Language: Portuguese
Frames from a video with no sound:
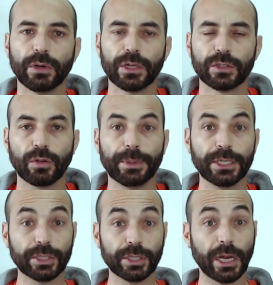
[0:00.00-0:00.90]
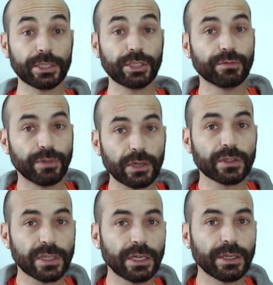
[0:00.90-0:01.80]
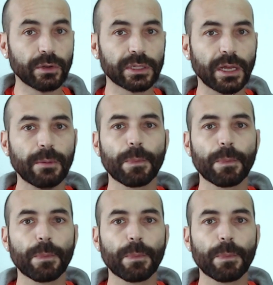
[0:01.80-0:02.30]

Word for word: só para a gente ativar nossa língua, tá?